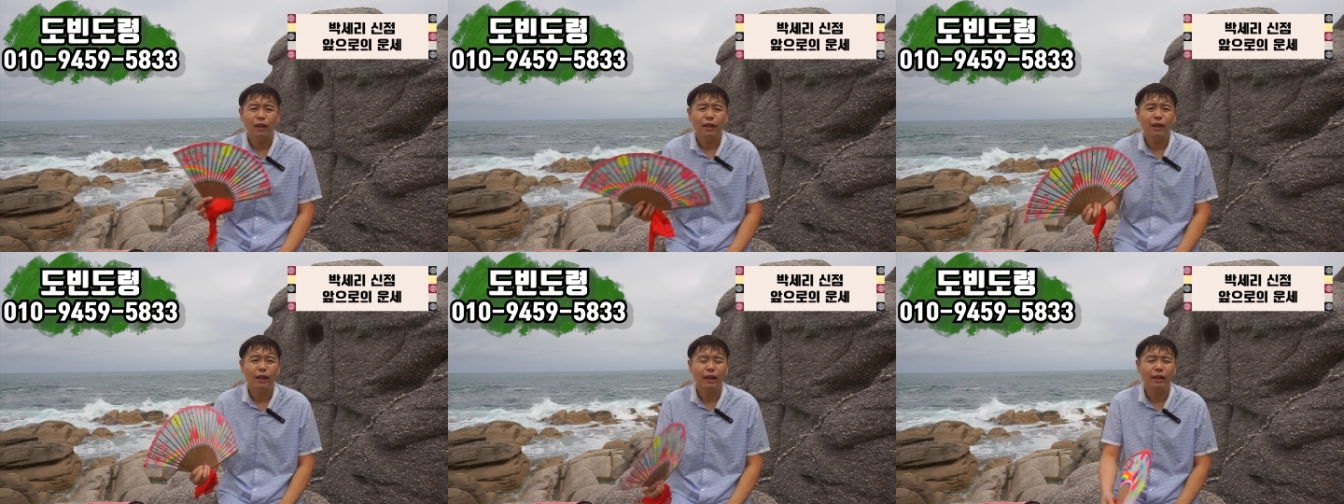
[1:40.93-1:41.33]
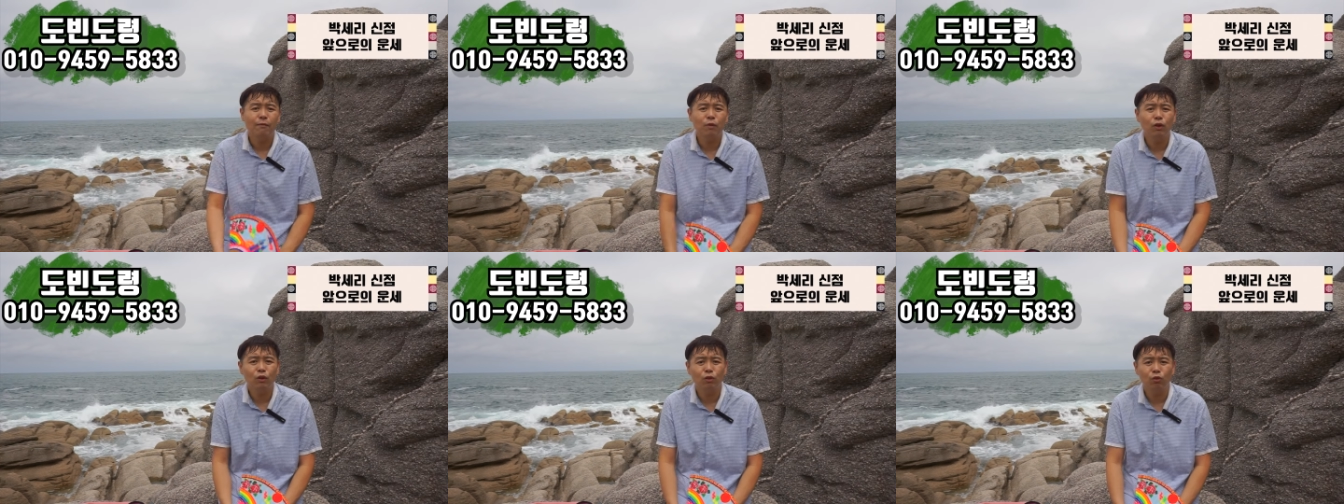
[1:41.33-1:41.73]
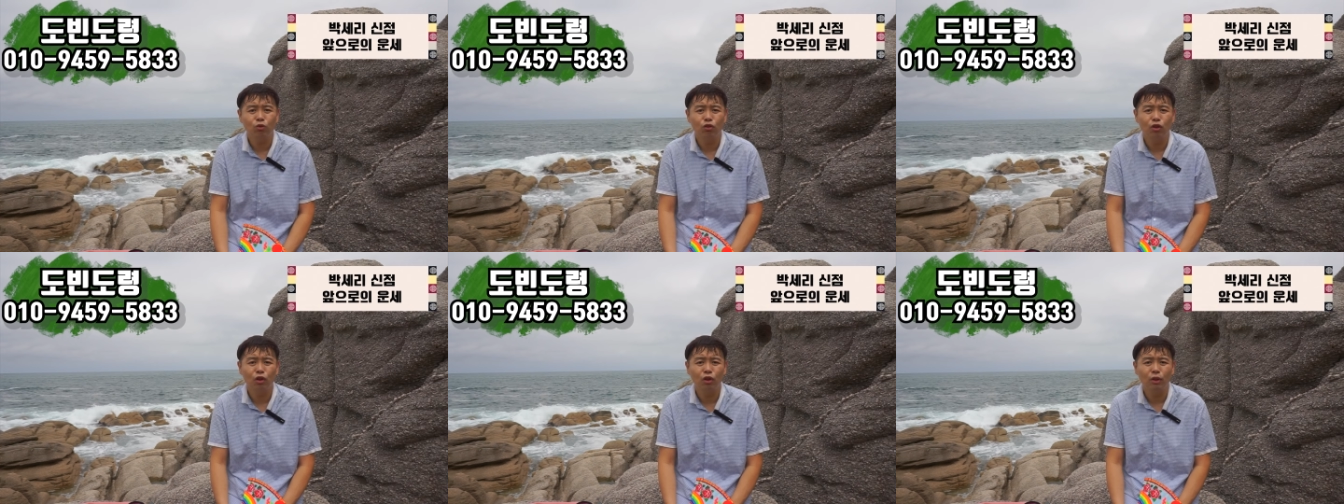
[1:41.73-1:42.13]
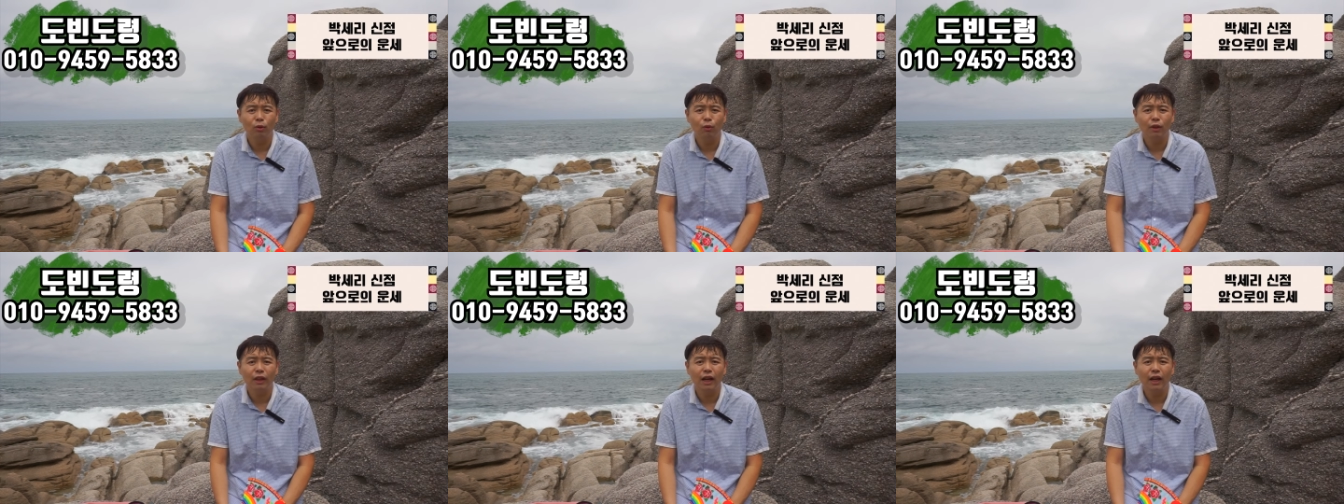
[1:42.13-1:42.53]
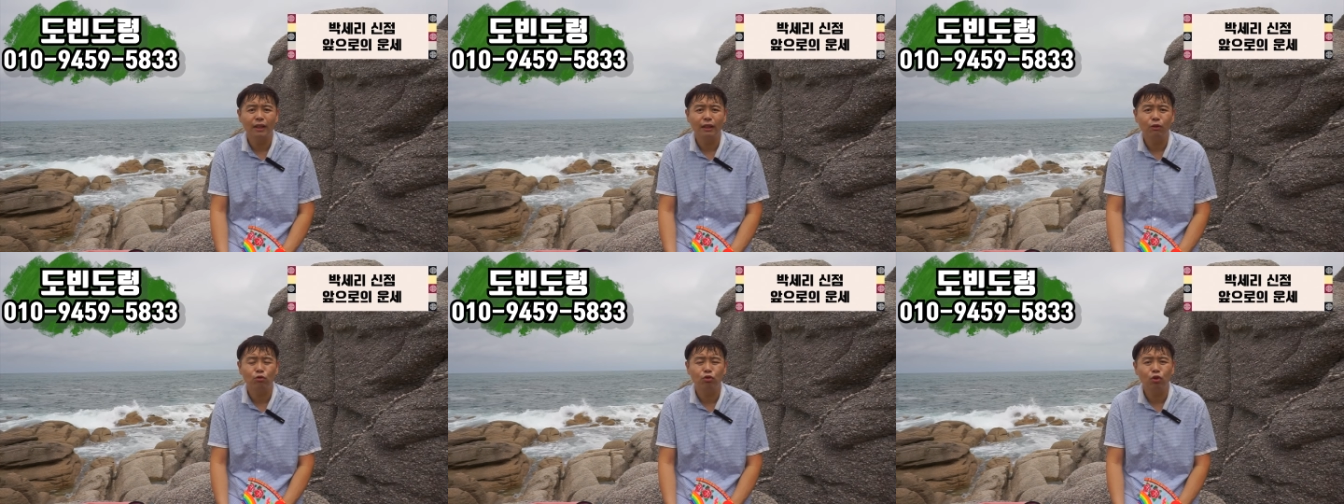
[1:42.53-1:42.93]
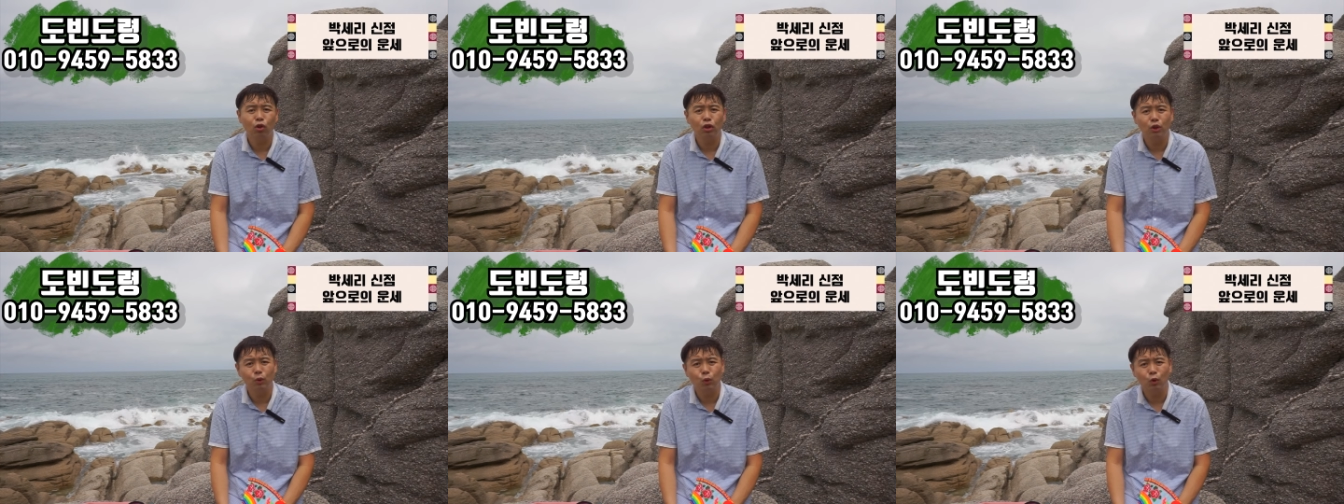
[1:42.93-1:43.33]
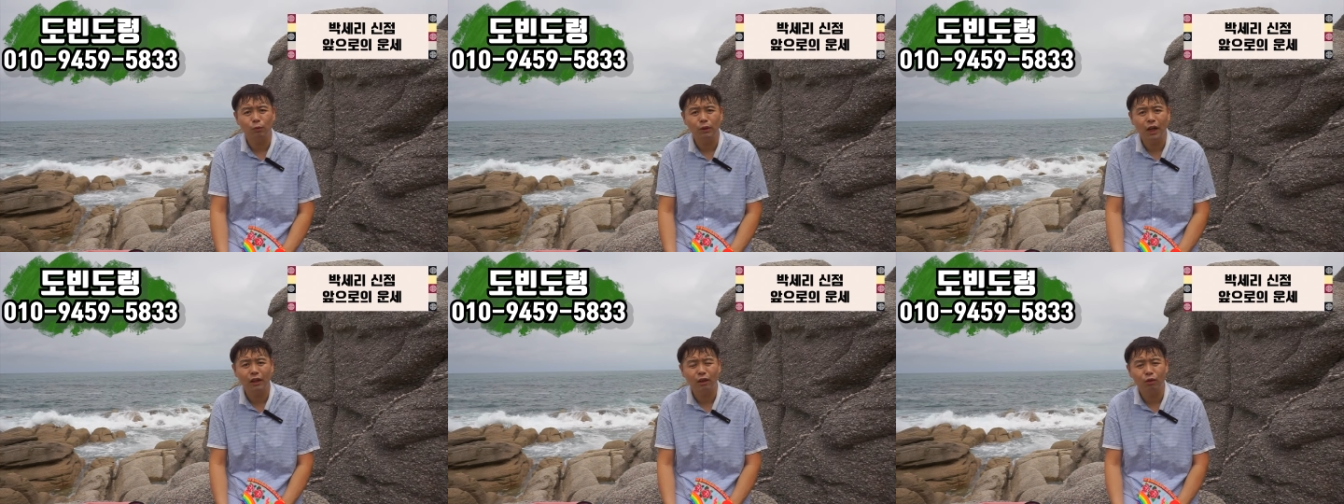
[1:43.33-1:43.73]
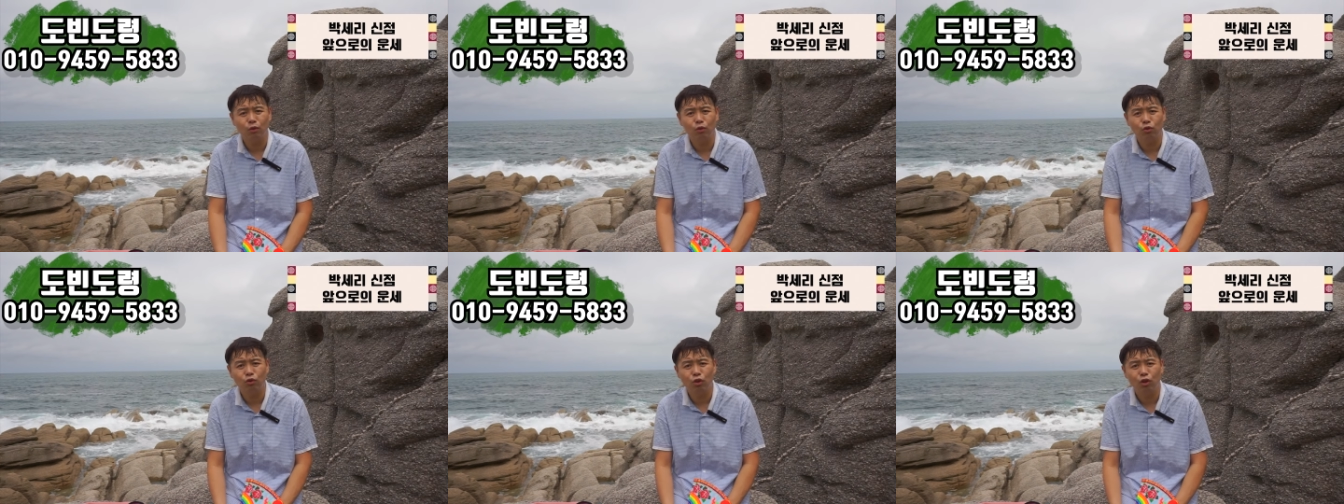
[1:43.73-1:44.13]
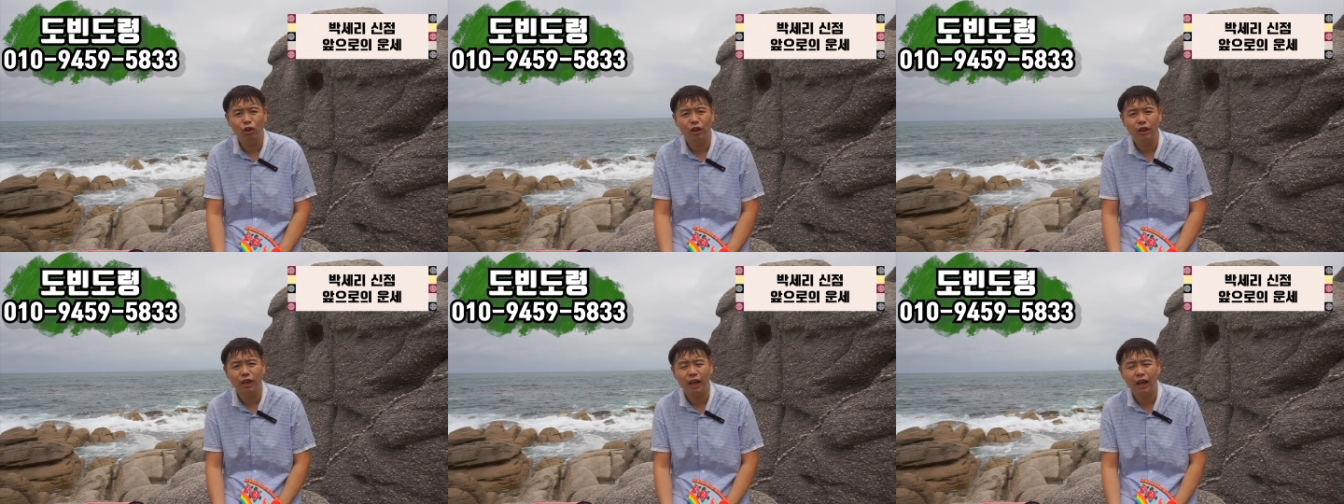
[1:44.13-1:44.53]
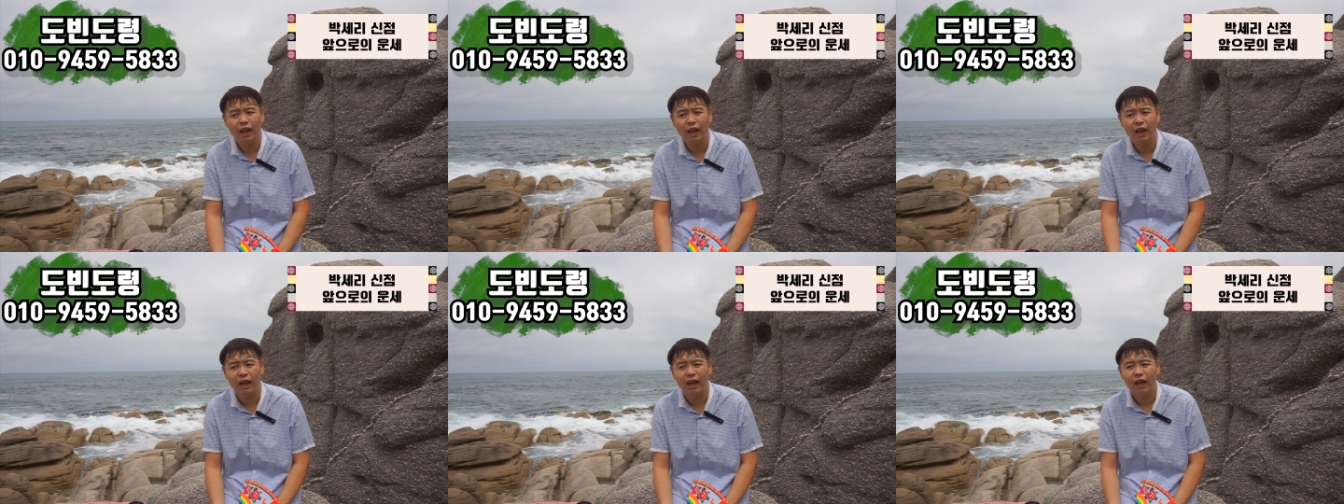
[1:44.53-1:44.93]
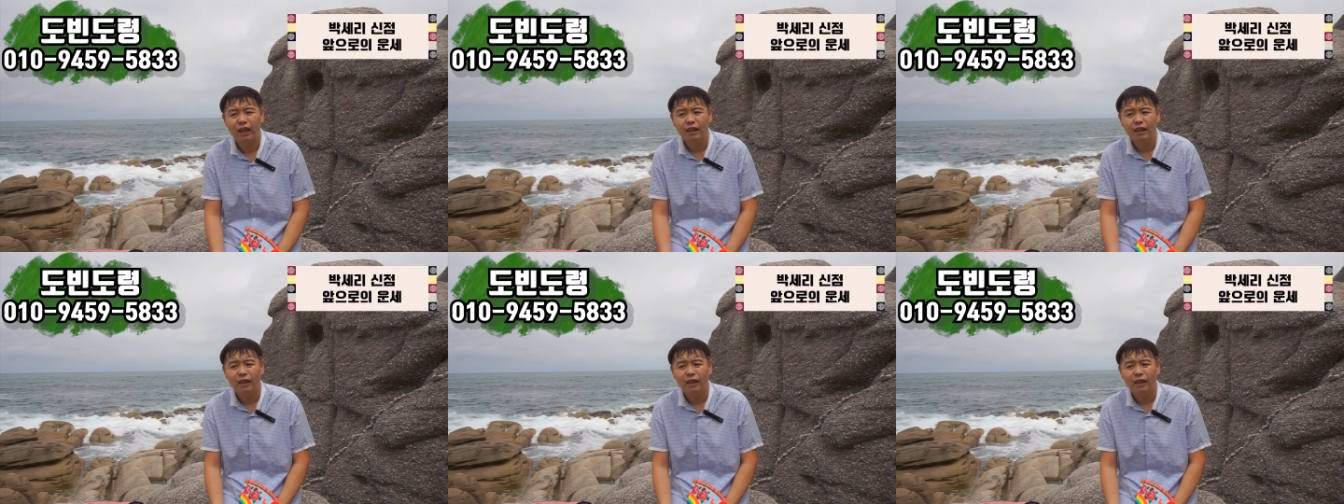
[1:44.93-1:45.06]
되게 힘드는 수전이고 인간의 구털이 조금 따르는 수전인데